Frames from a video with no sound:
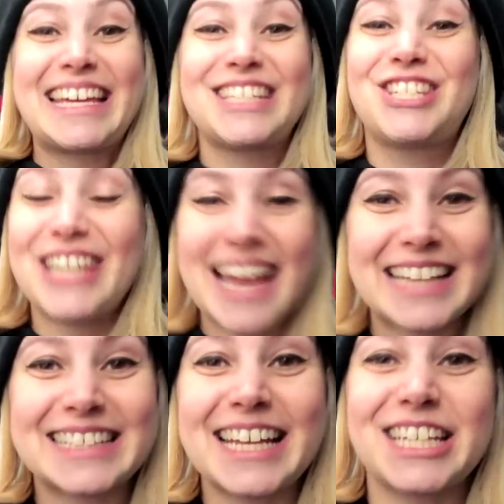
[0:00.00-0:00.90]
de
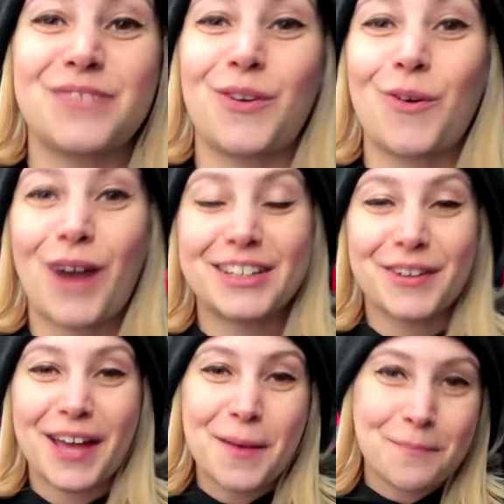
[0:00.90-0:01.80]
Resident Evil
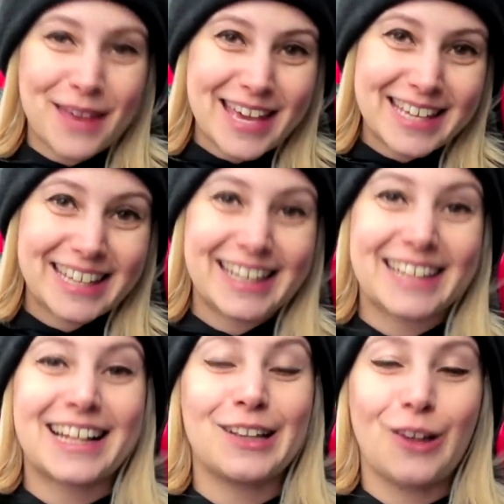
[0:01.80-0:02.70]
4 Remake lá
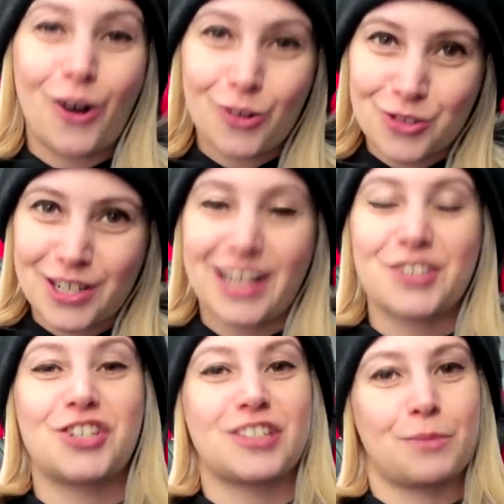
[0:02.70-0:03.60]
na loja. A
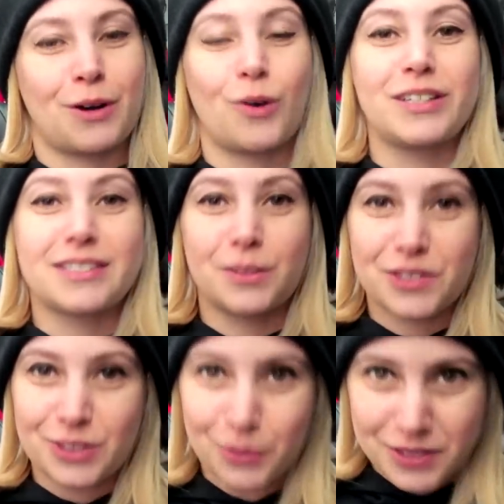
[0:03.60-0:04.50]
gente tem uma coleção
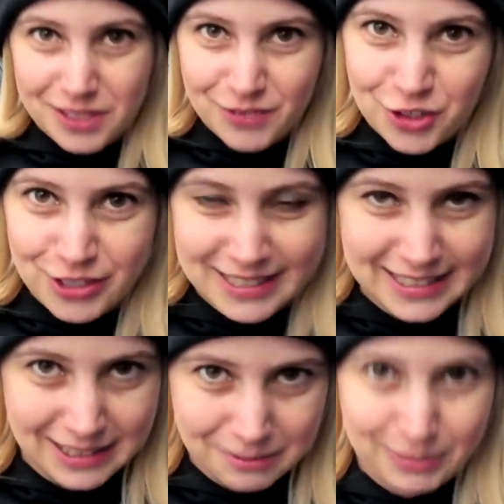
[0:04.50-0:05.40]
exclusiva de
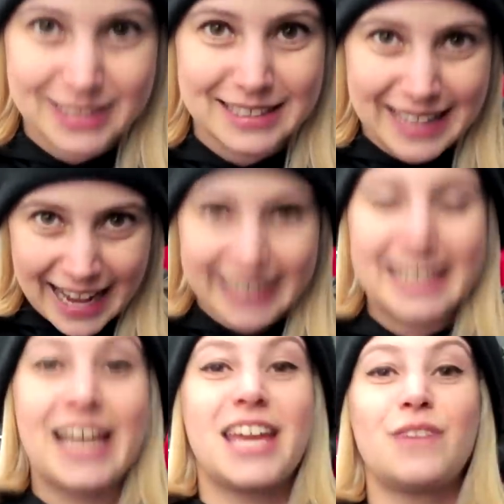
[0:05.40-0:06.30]
estampas lá
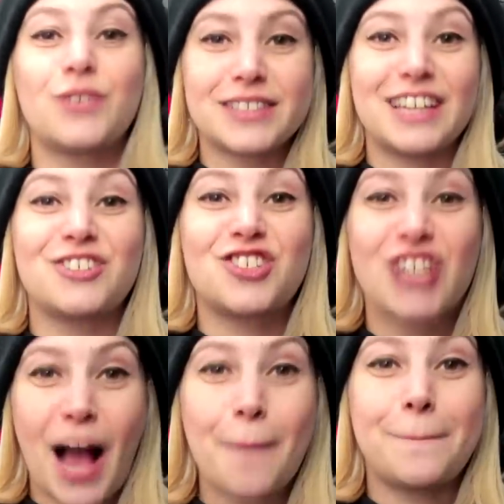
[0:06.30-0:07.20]
e vocês
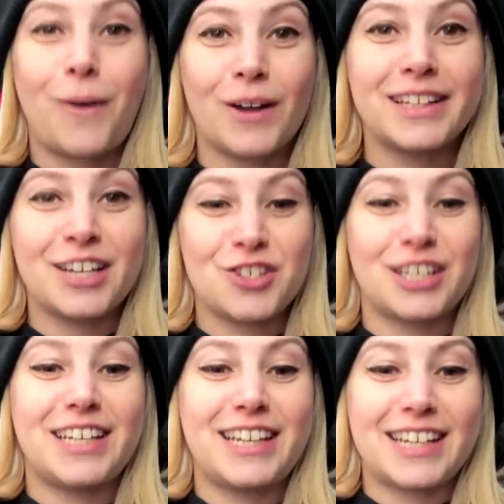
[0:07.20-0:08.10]
já podem
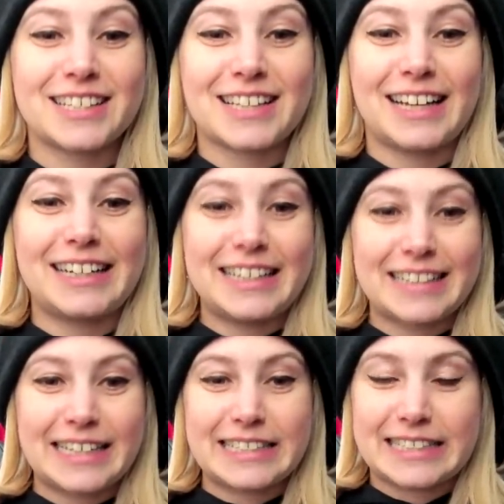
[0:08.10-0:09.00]
adquirir essa
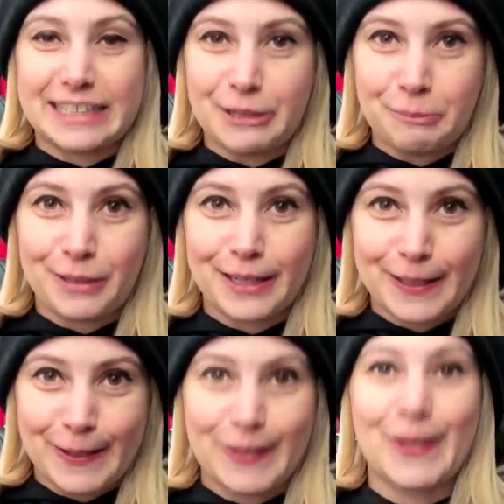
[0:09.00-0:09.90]
linda estampa
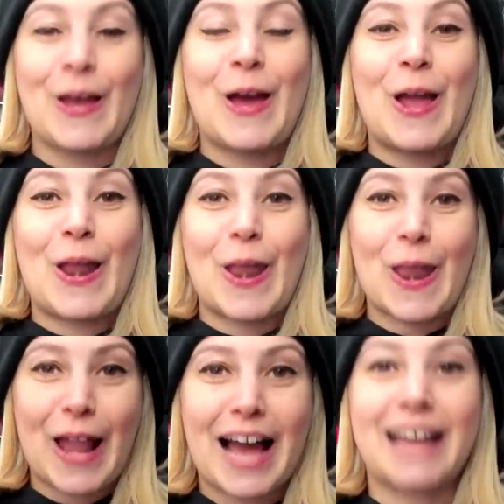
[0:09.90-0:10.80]
aqui
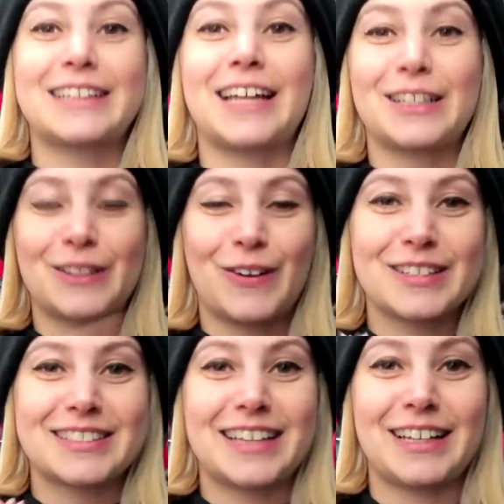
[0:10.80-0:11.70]
lá na
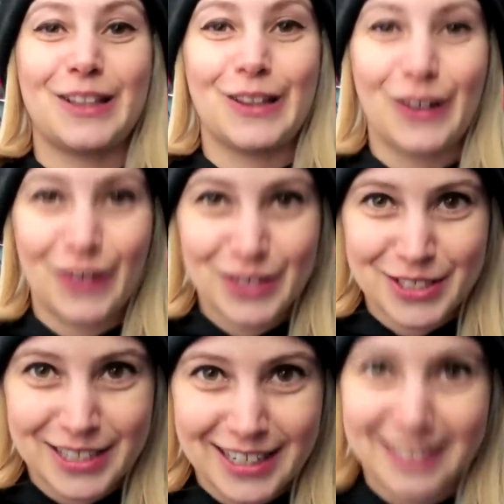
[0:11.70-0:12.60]
nossa
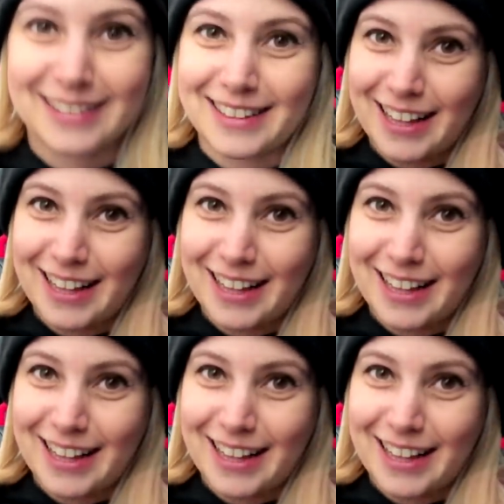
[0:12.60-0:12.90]
loja, na